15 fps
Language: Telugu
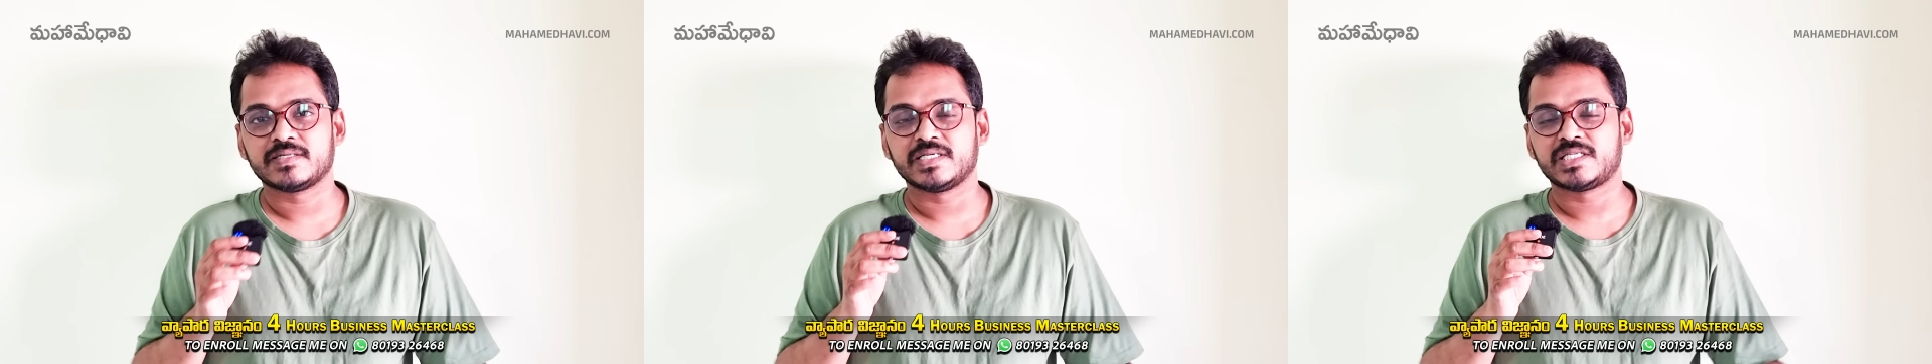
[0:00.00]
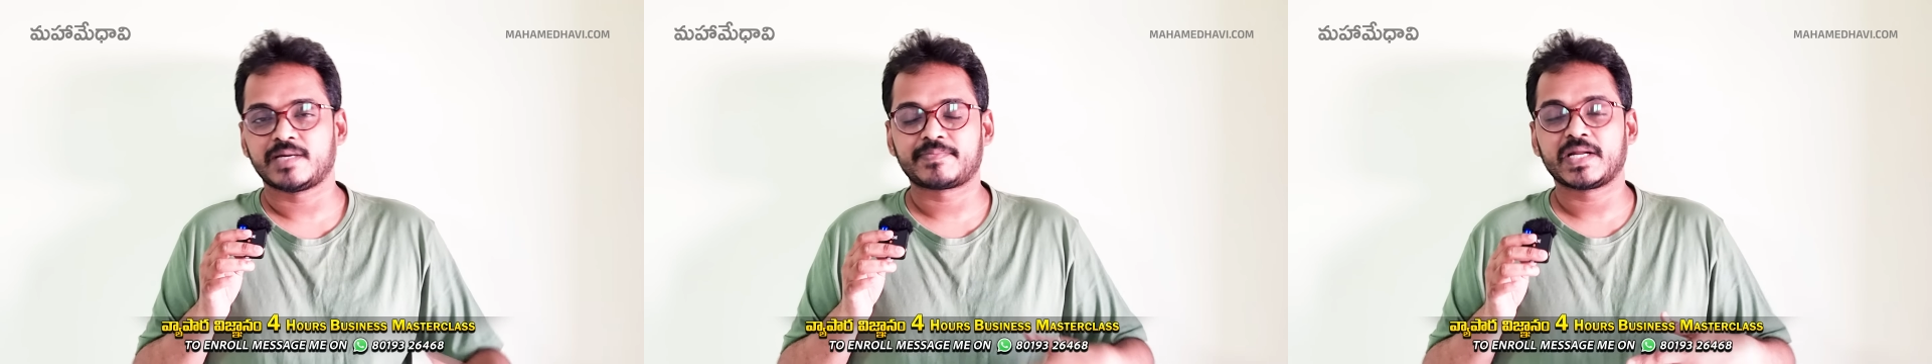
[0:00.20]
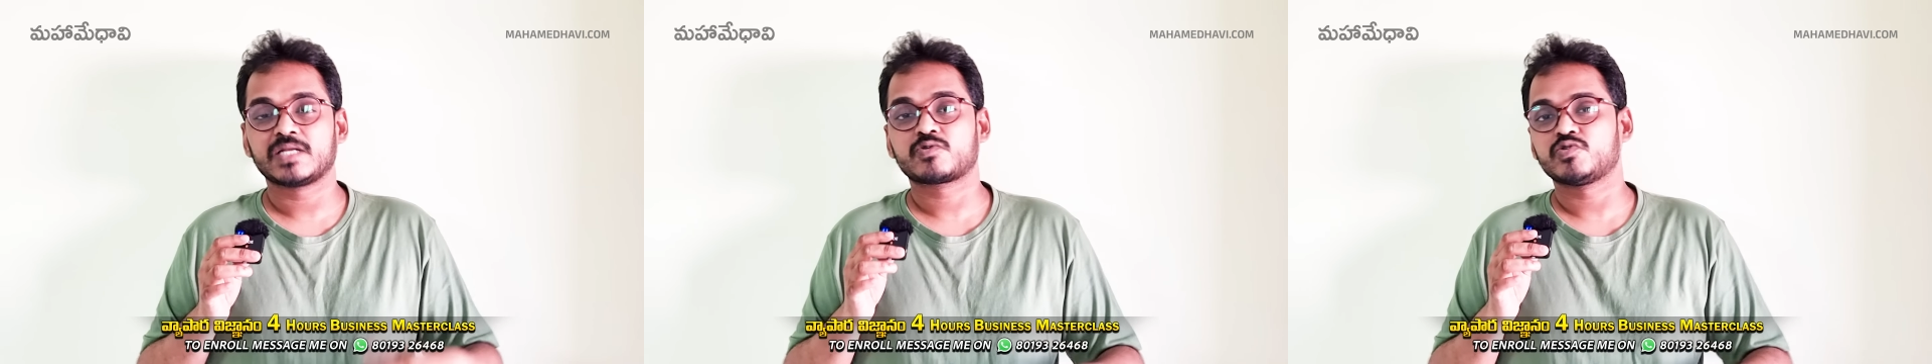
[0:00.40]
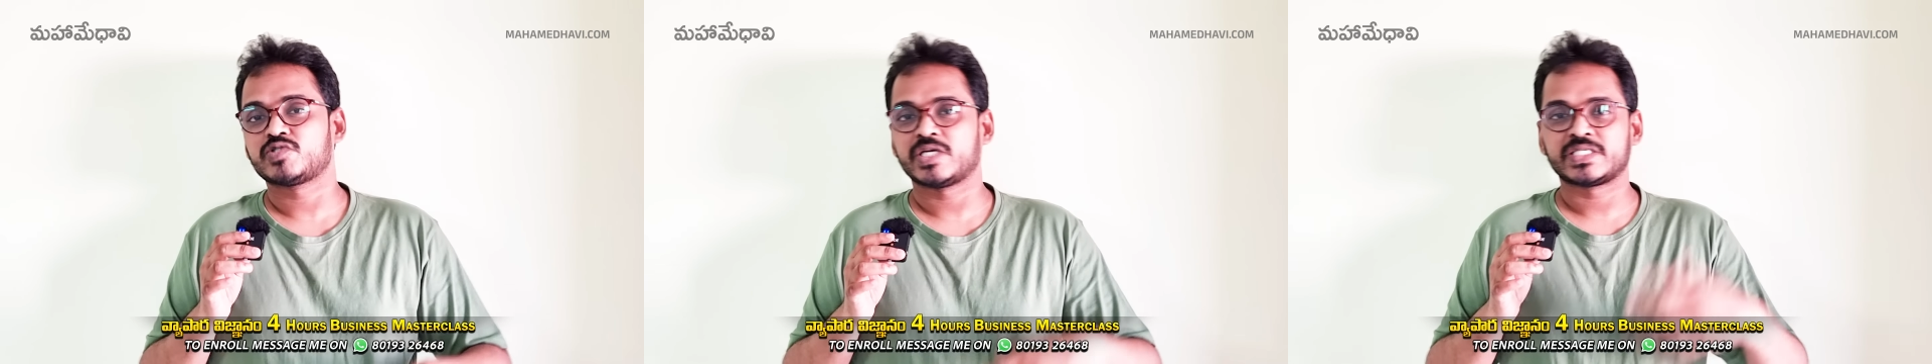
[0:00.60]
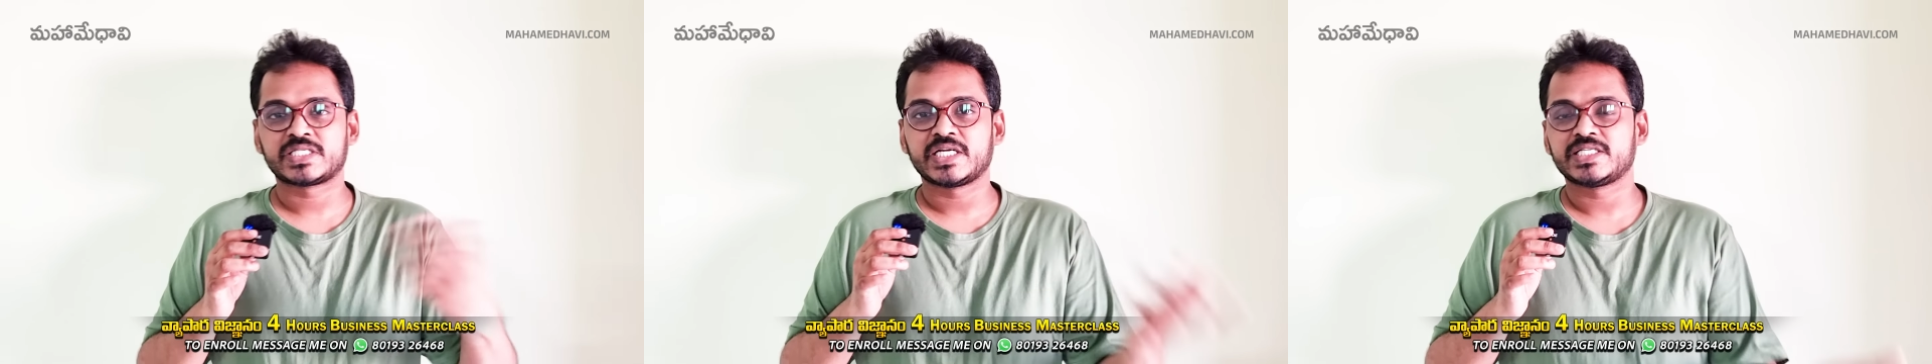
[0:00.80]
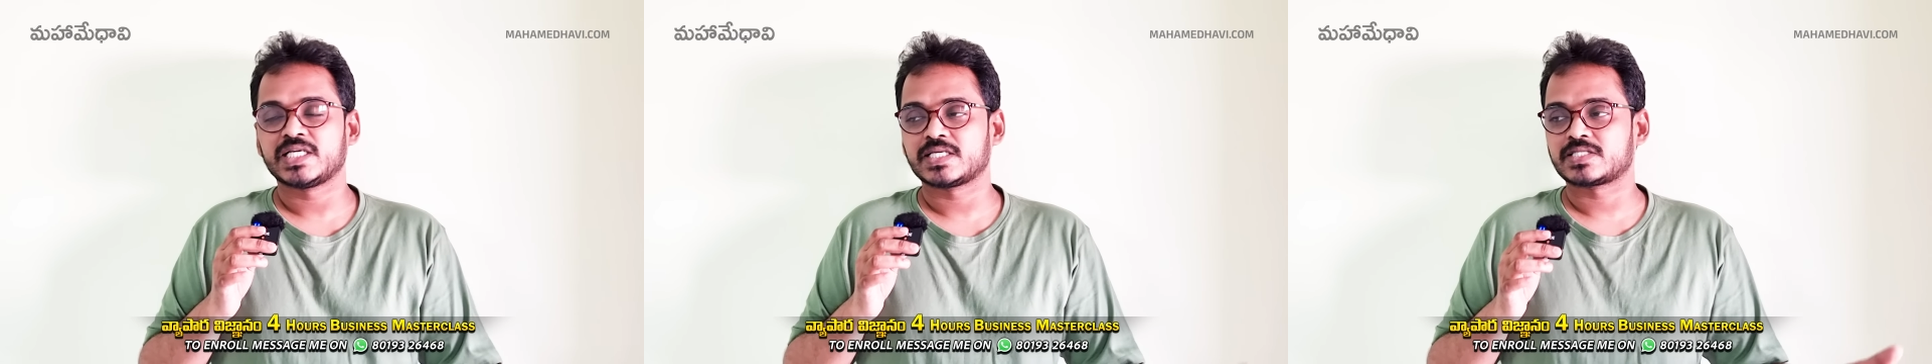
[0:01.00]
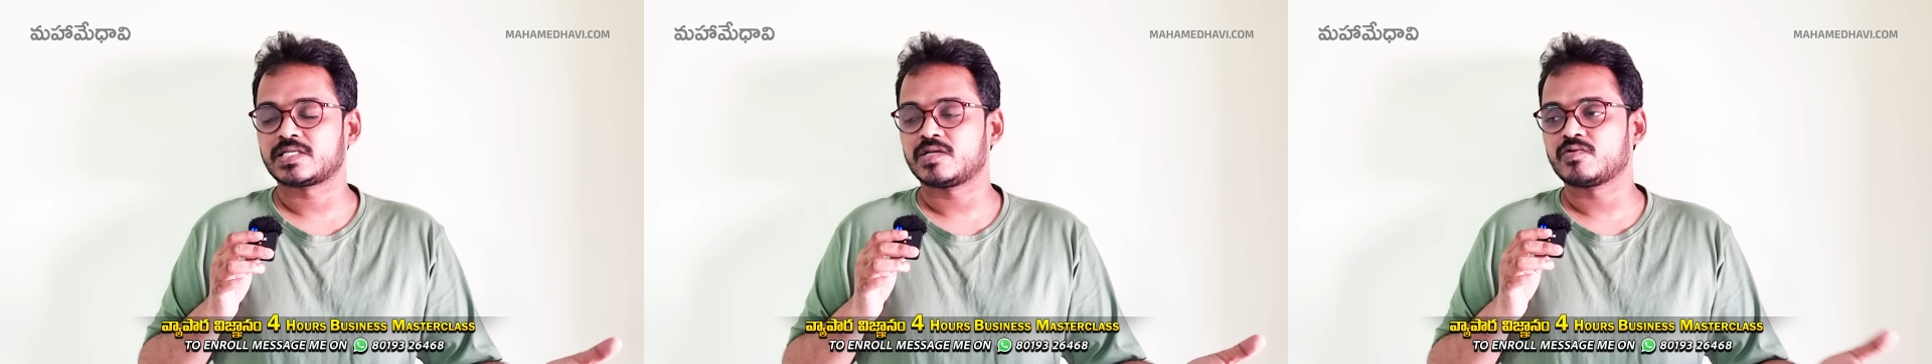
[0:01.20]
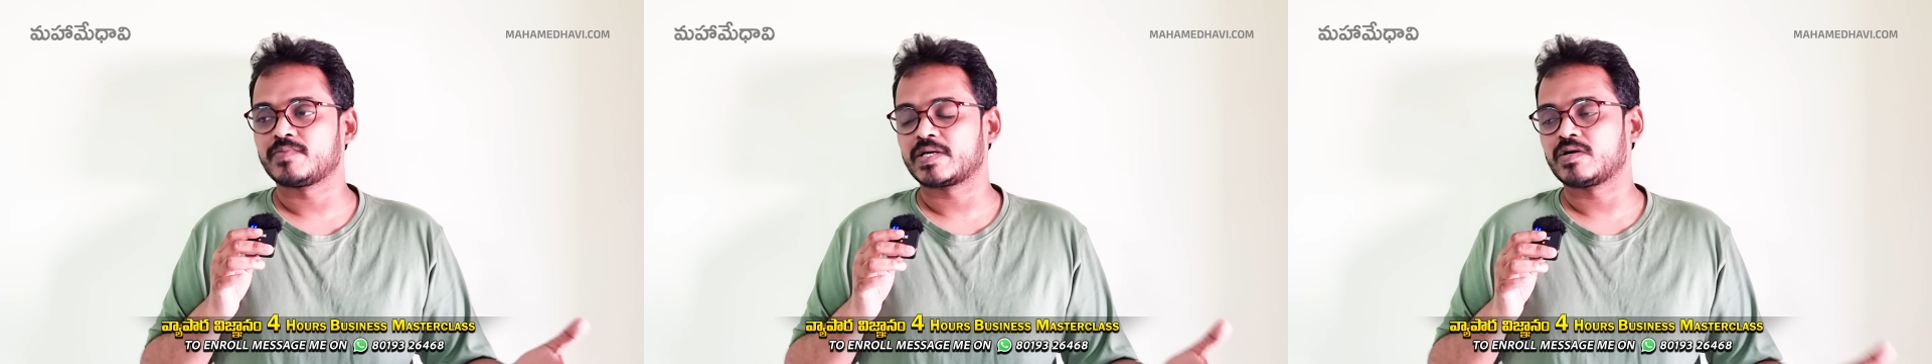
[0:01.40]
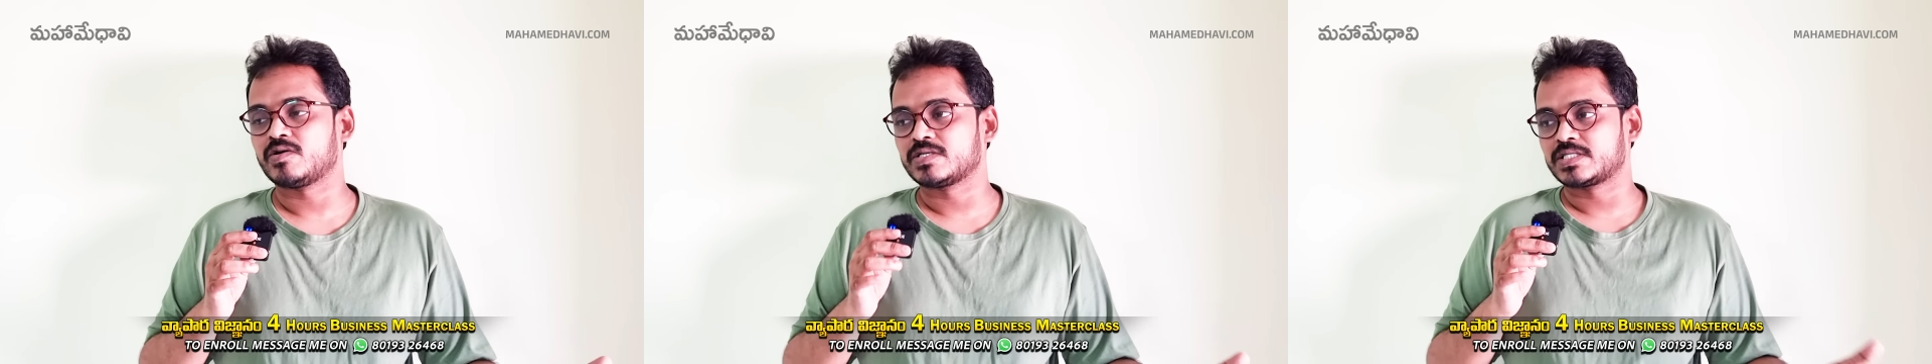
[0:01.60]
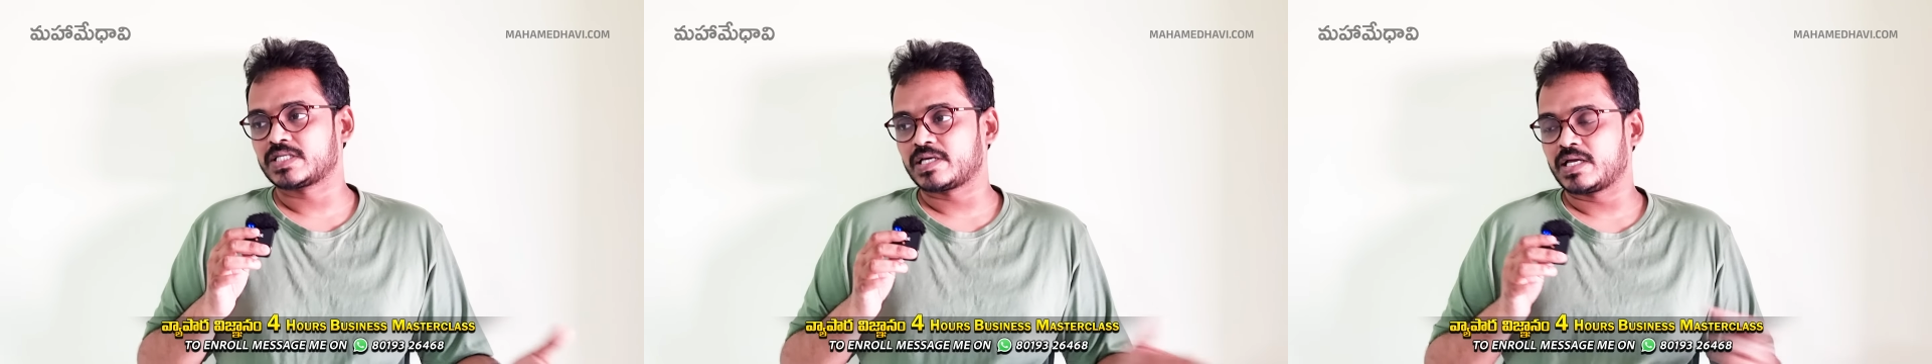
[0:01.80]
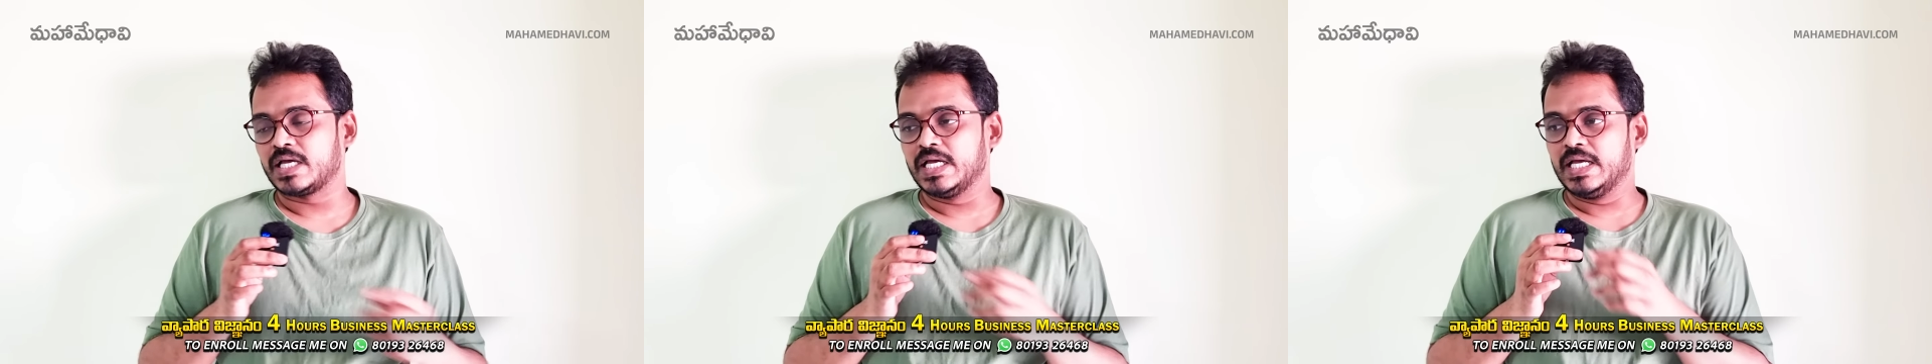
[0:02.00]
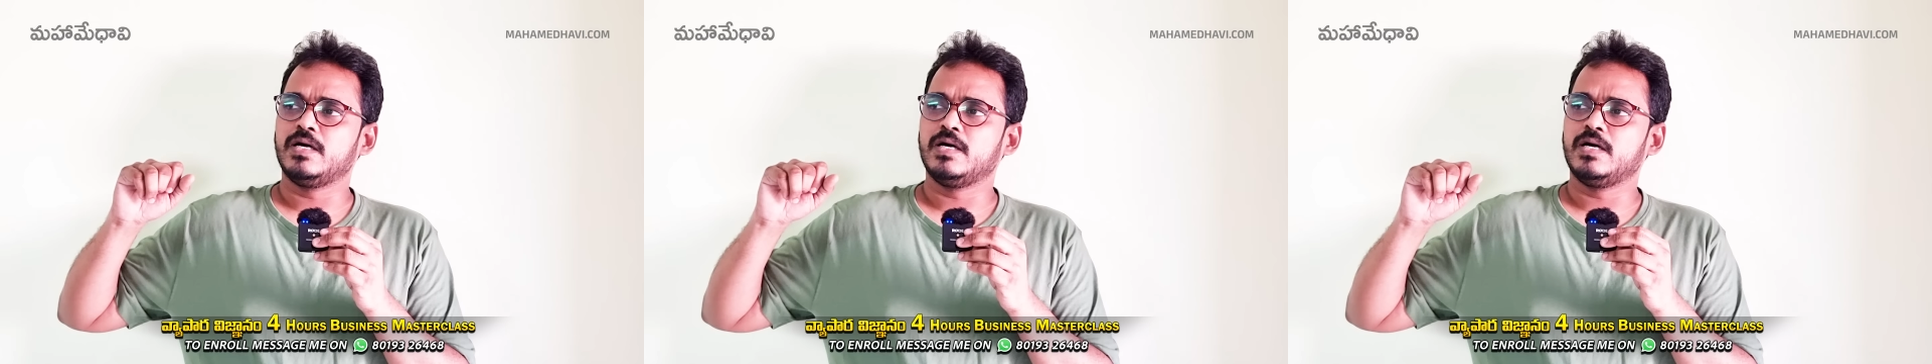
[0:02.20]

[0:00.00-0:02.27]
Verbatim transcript: నేను చెప్పడానికి కొంచెం హెసిటేట్ చేస్తున్నాను బికాజ్ uh,